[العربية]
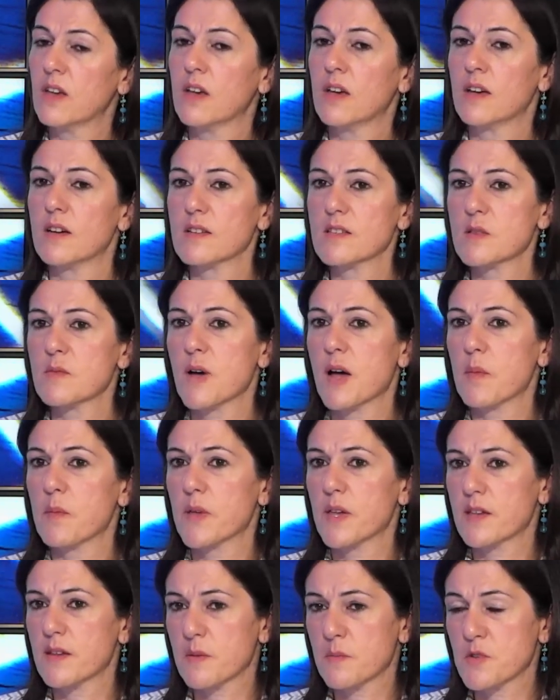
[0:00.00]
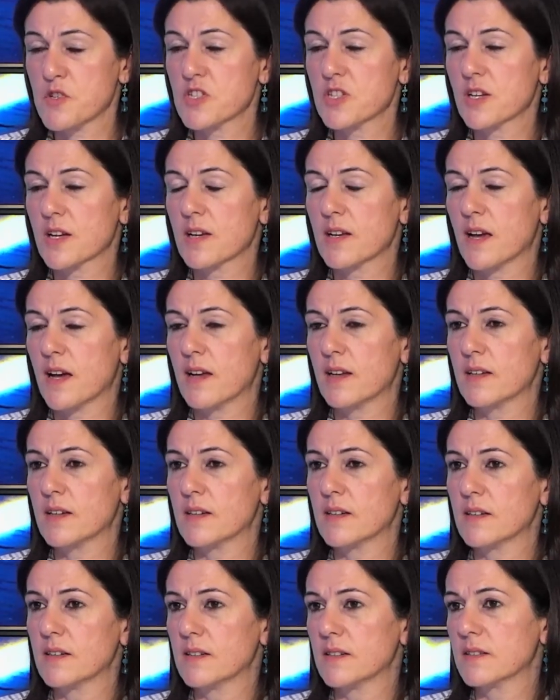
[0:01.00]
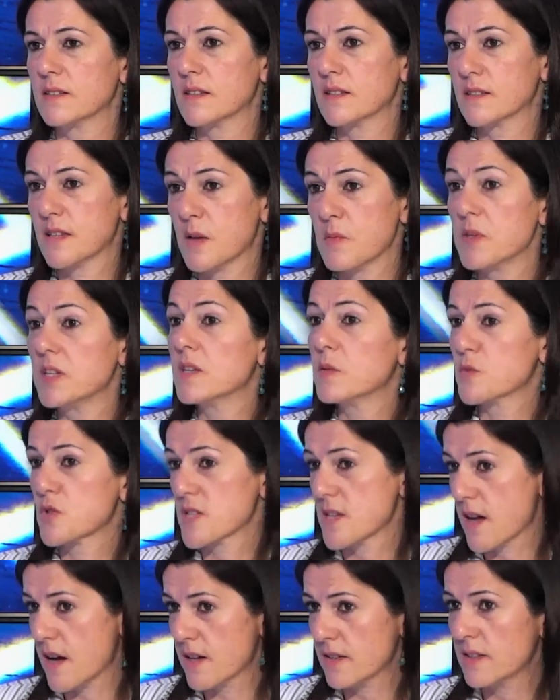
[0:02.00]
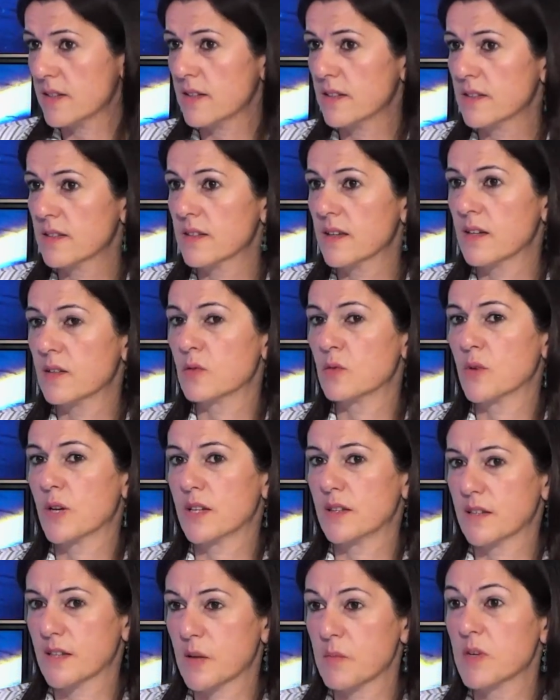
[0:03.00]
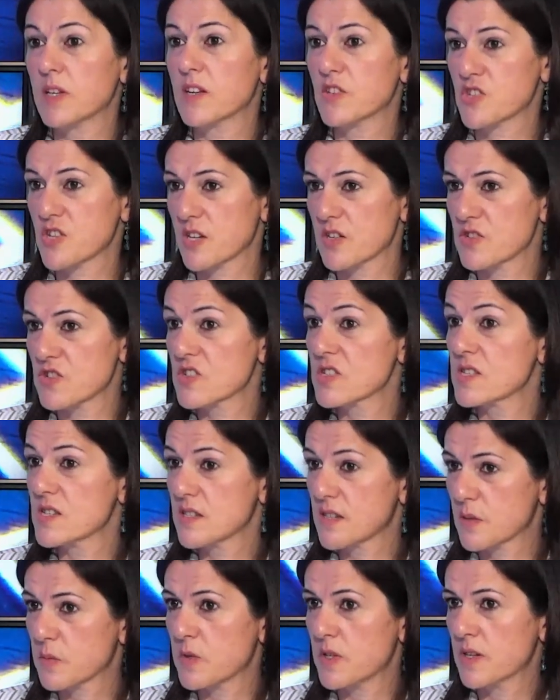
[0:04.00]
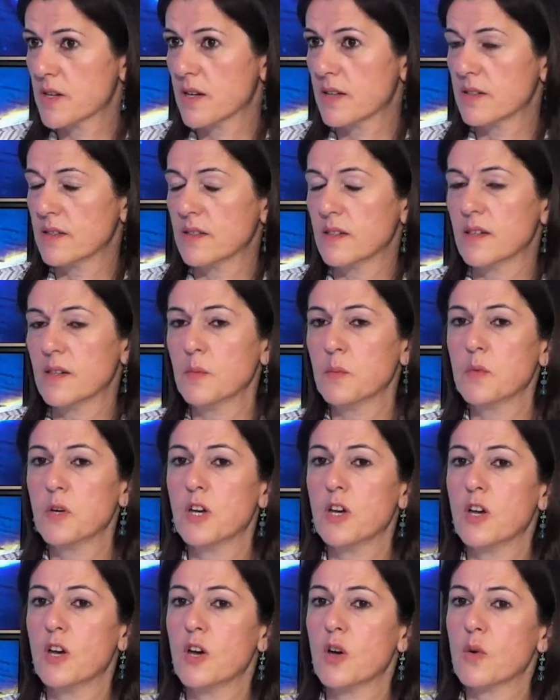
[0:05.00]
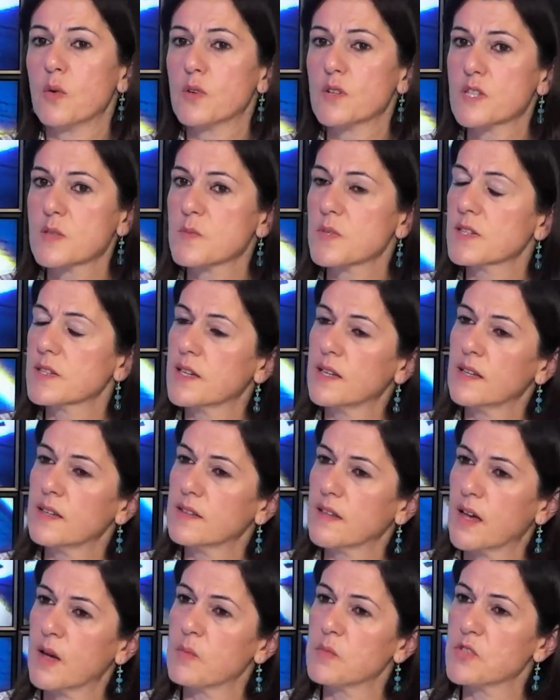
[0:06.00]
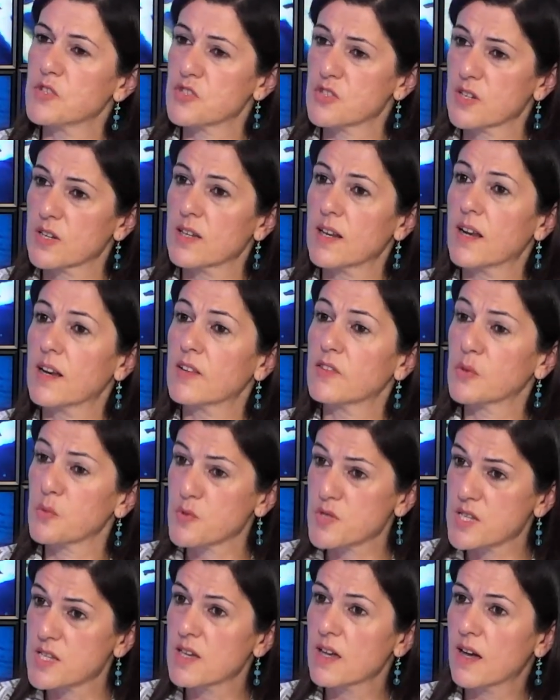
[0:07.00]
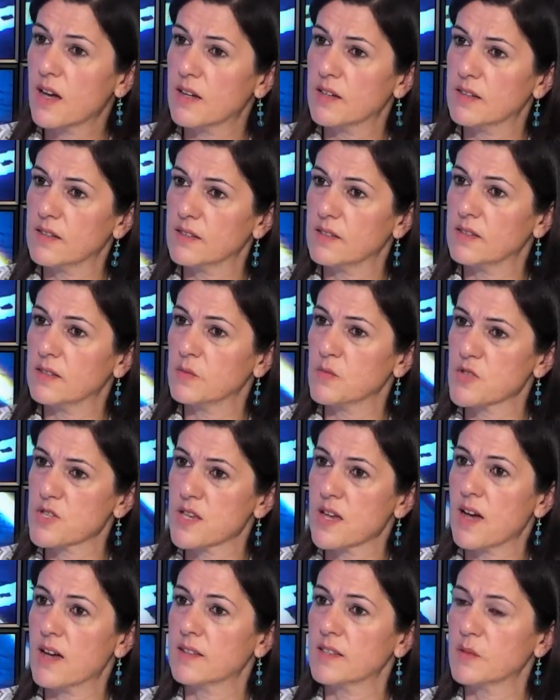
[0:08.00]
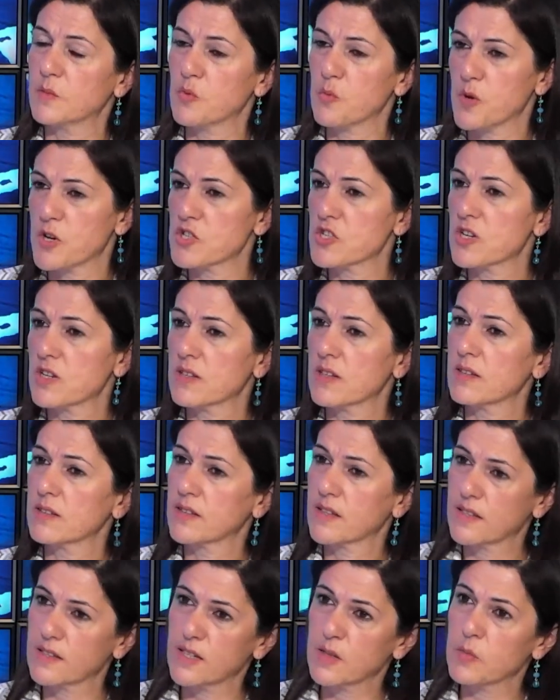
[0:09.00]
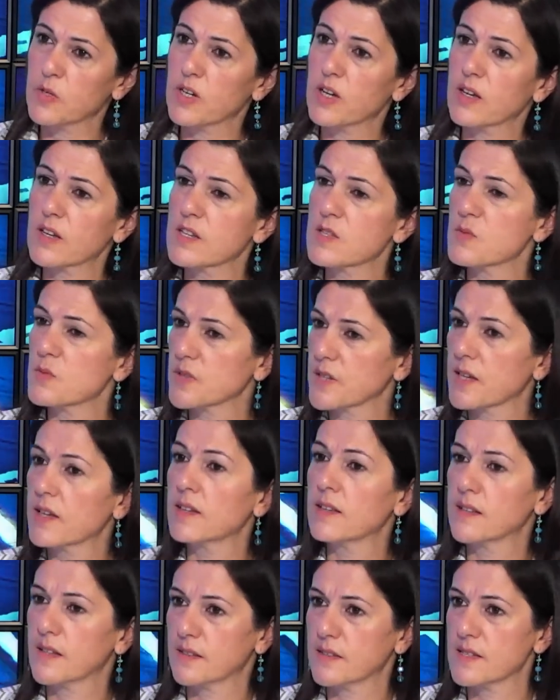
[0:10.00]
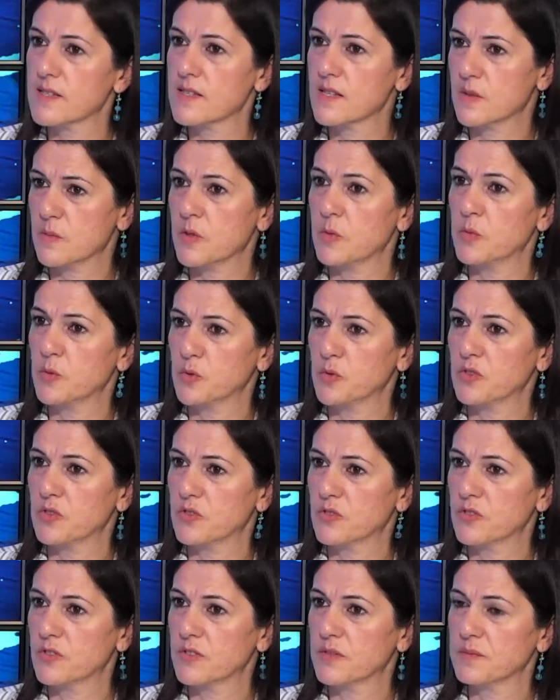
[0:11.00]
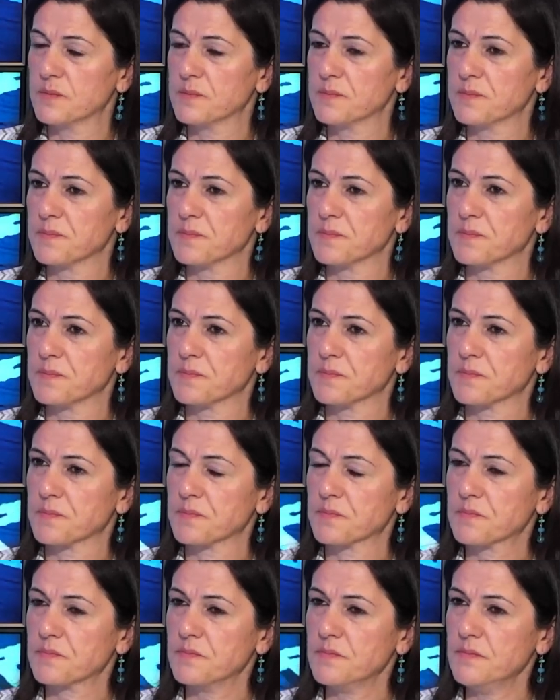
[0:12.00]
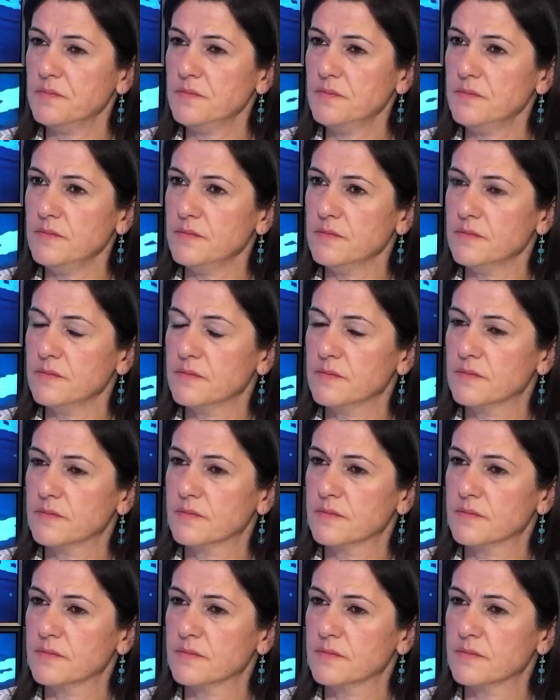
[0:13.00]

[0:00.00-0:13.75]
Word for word: قسم عم يشتغل على تامين المساعدات لانه هيدي كمان تشالنج كتير كبير هالايام والقسم الثالث عم يشتغل على توزيع المساعدات مباشره كان للمراكز وان كان للناس اللي بالبيوت يعني آه